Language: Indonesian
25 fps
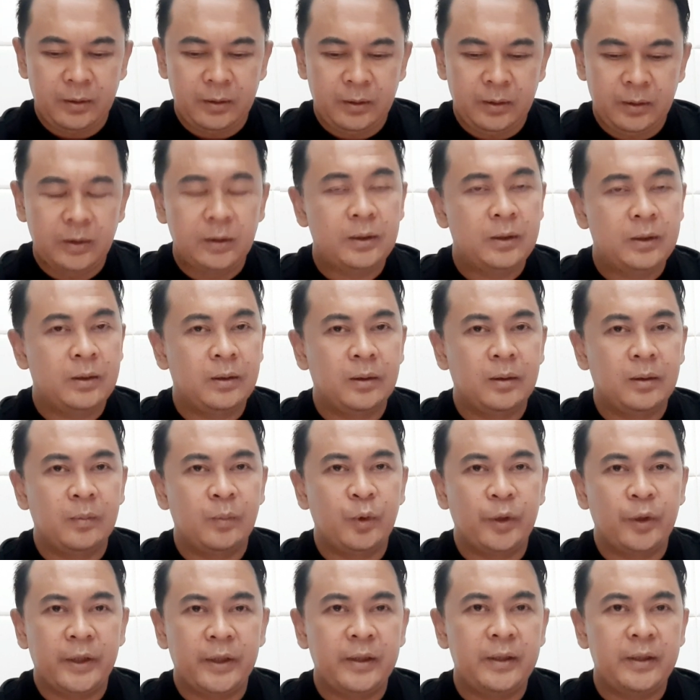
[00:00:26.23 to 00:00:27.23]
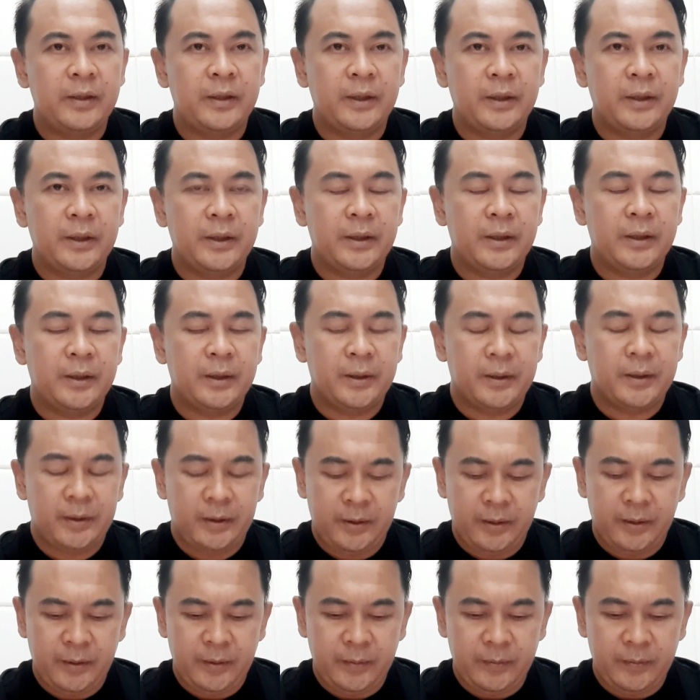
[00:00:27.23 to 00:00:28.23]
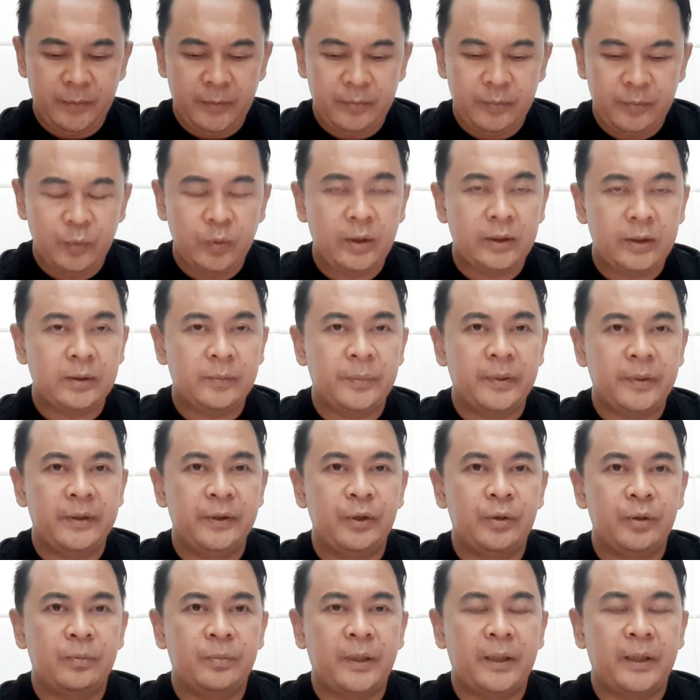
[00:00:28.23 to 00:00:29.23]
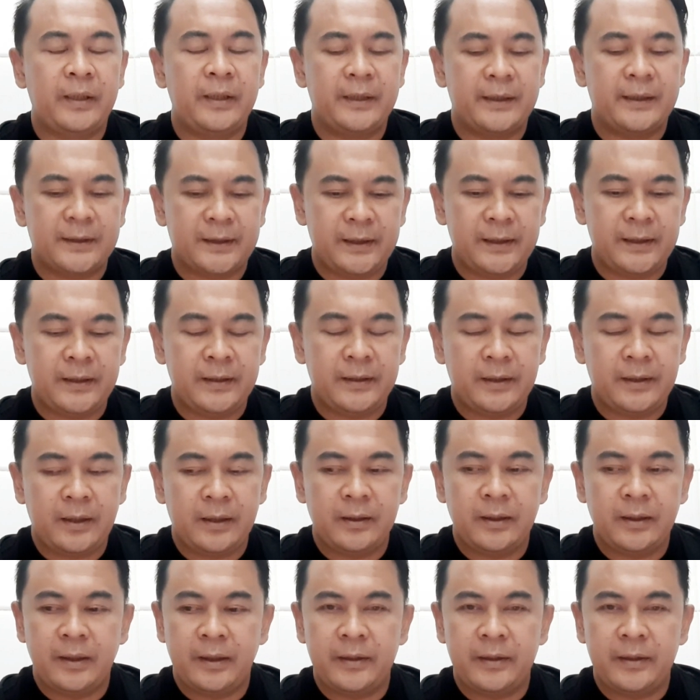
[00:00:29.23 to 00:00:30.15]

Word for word: uh, mungkin ini membuat video prediksi ya,